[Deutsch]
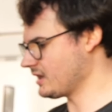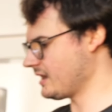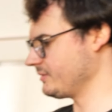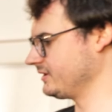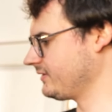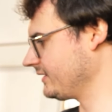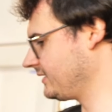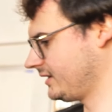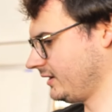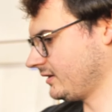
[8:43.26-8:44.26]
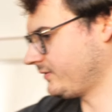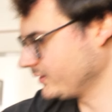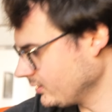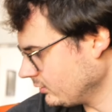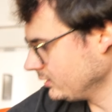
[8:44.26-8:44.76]
Rahmen quasi, die geht ja
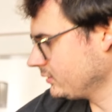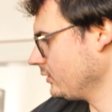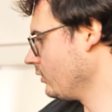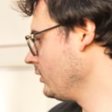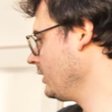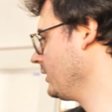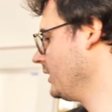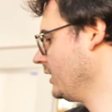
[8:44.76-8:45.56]
von hier unten hoch